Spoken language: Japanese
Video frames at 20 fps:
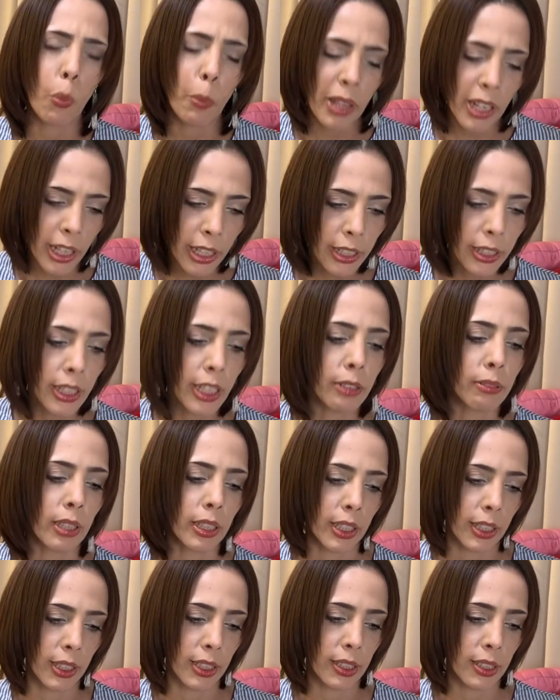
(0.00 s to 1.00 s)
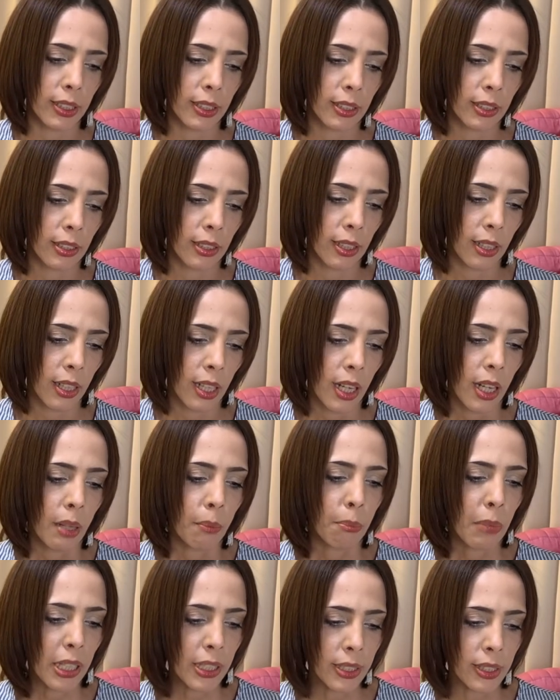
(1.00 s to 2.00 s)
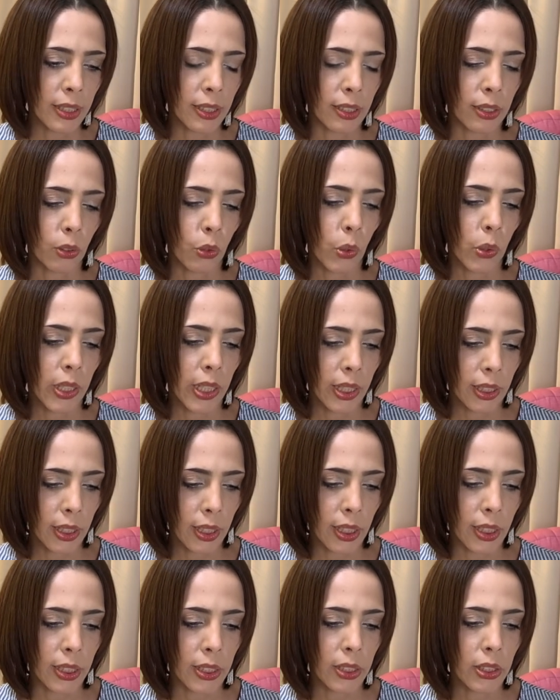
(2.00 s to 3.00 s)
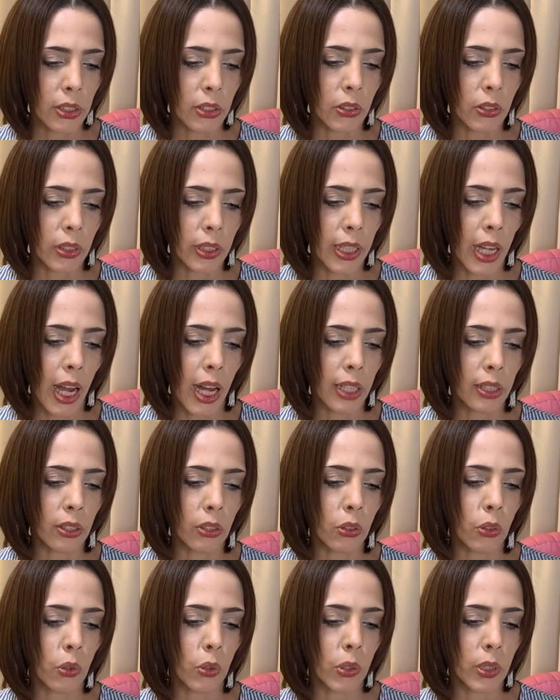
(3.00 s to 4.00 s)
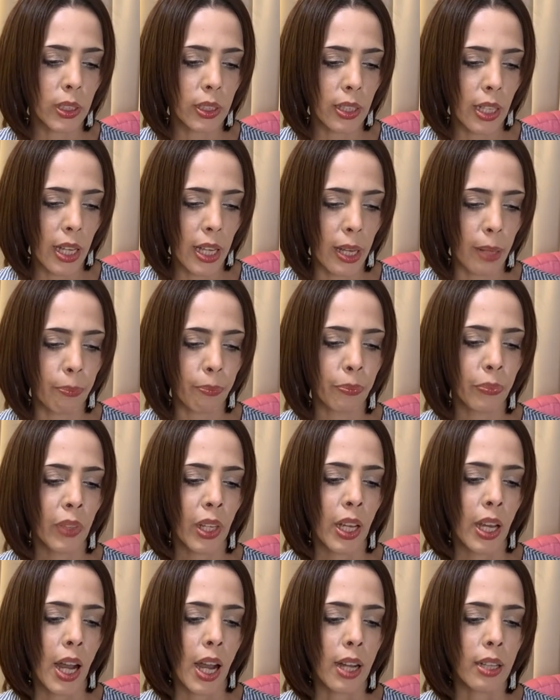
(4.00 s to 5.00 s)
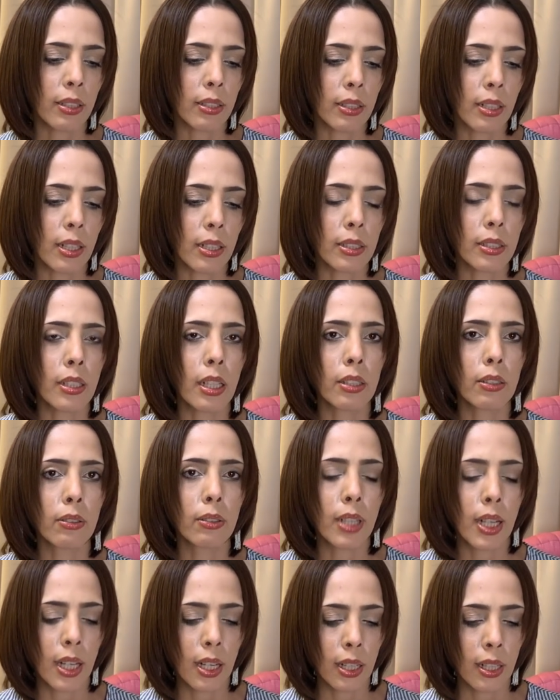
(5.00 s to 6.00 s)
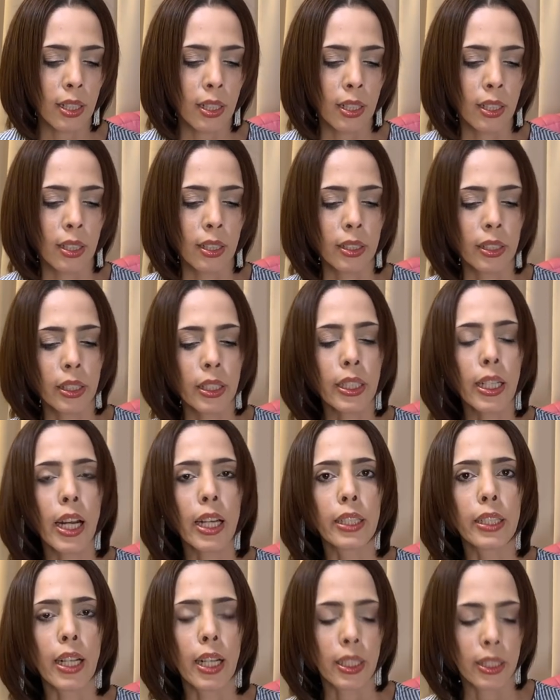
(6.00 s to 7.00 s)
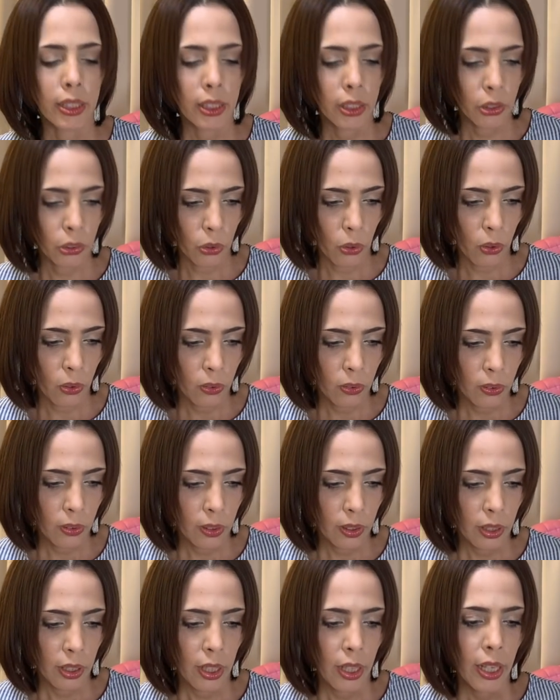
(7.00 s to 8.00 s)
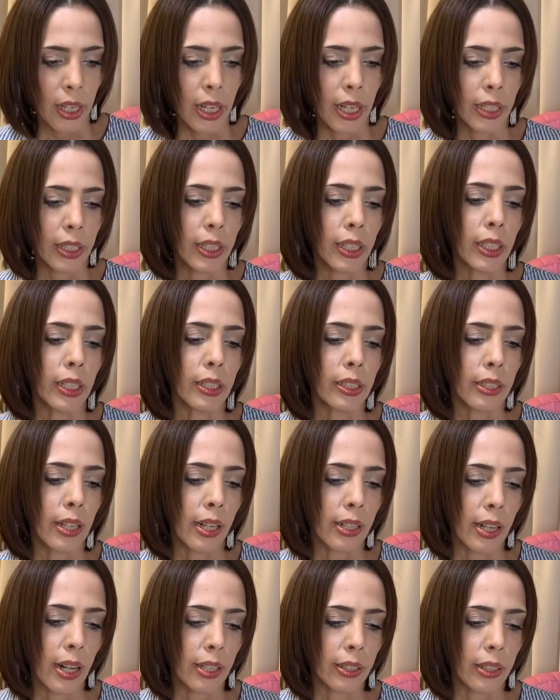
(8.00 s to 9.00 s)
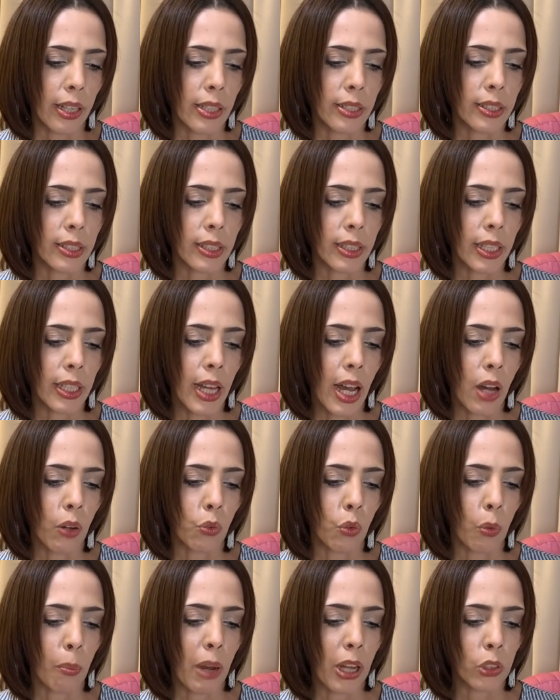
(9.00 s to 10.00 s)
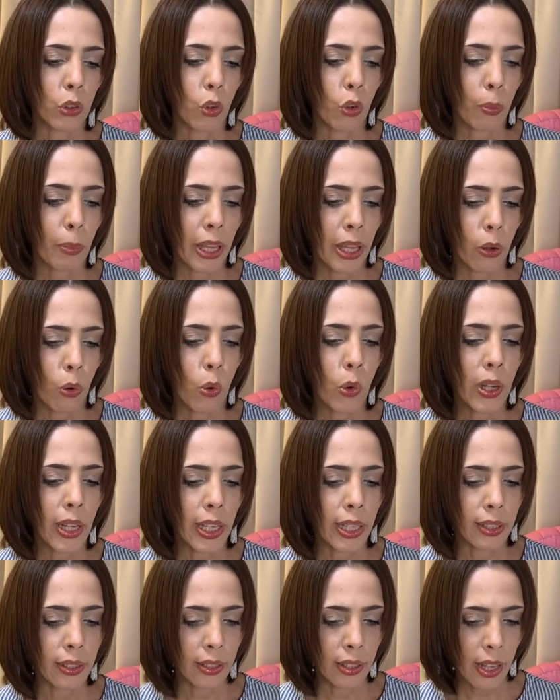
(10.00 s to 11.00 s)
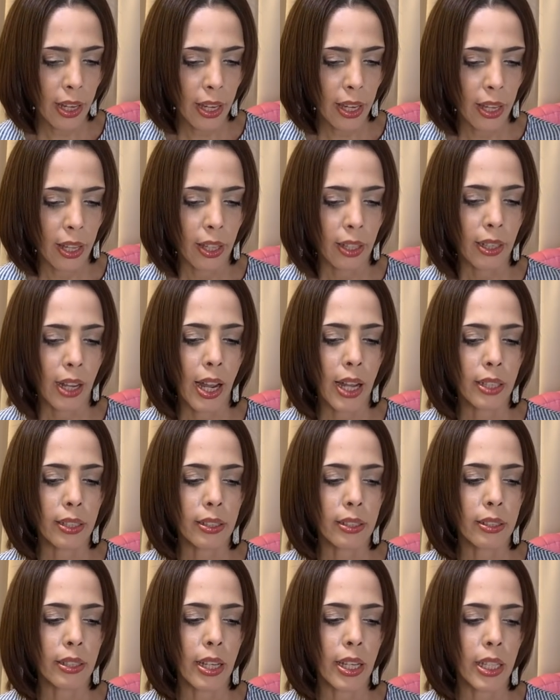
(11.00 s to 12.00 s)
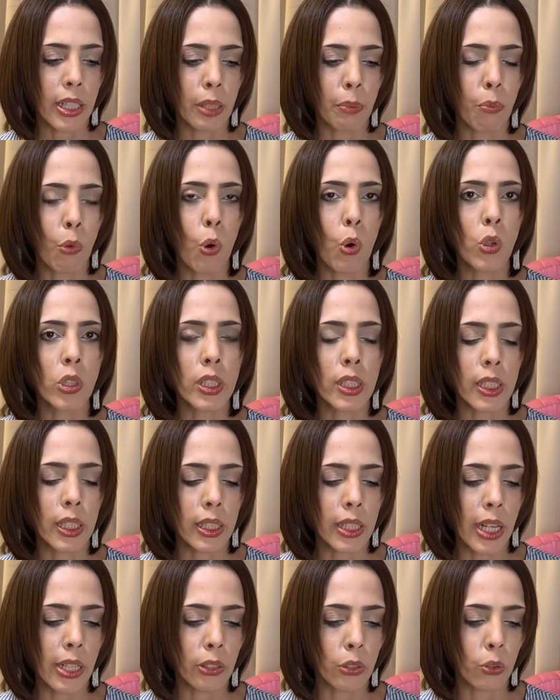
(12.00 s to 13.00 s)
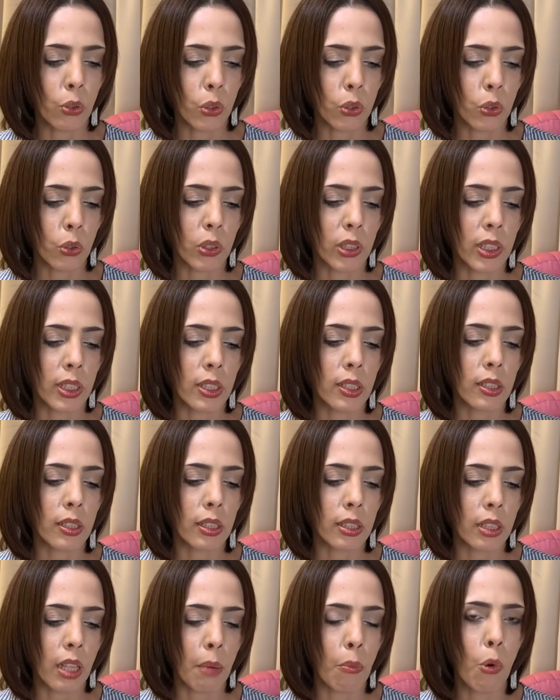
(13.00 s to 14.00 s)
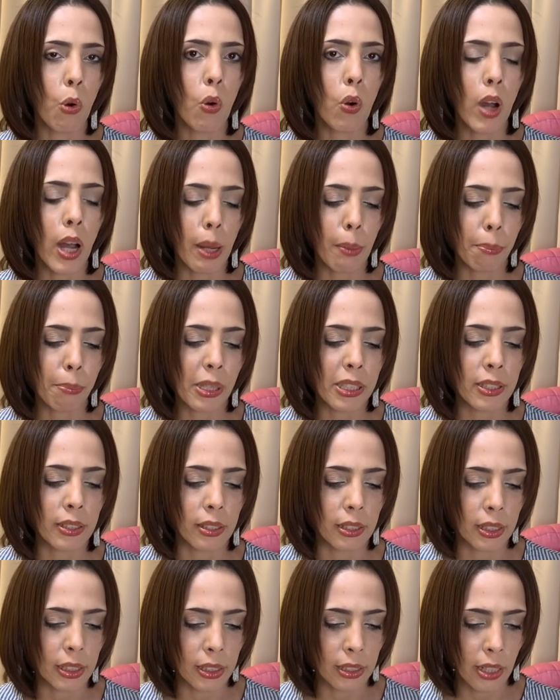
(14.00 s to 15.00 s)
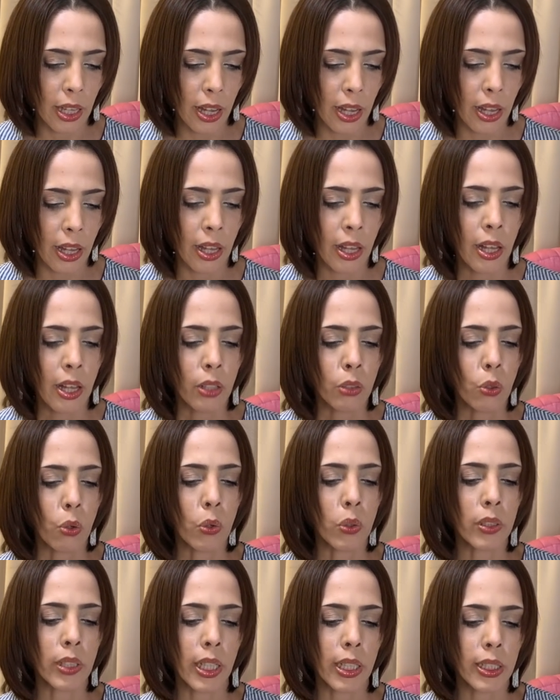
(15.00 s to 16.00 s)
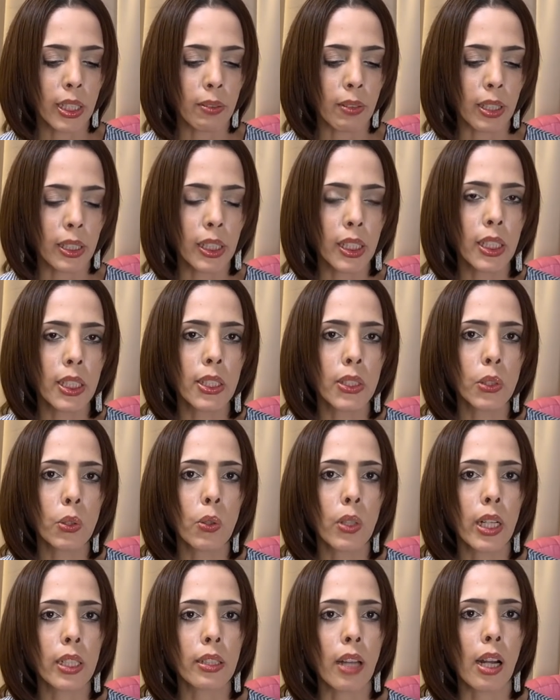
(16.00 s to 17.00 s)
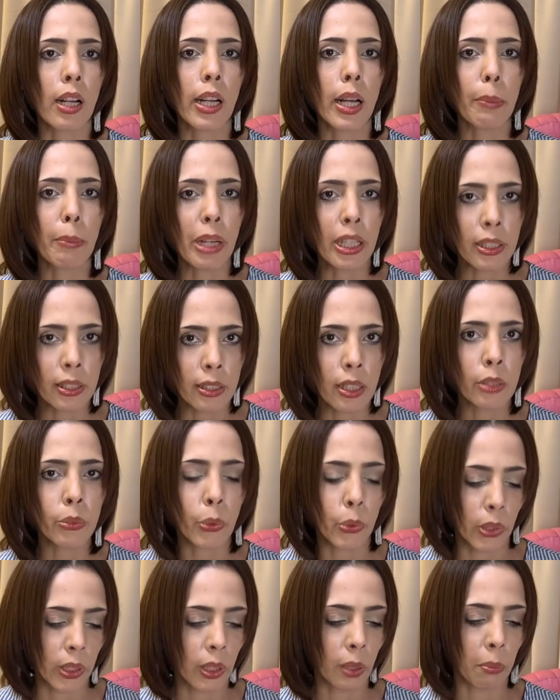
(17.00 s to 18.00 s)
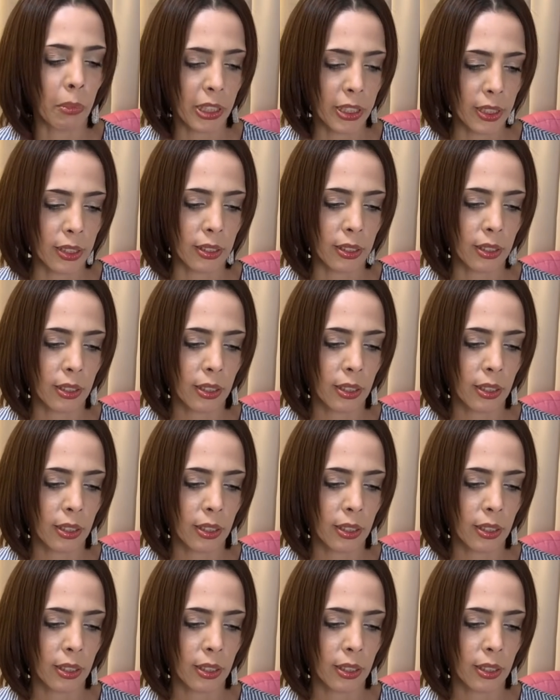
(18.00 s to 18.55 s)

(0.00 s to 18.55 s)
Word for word: められないわけです。まず、これにすぐに反応して反対したのが二階幹事長。議員らが決議案をまとめ終えて、官邸に申し入れることについて猛反発して、党内では緊張が高まったといいます。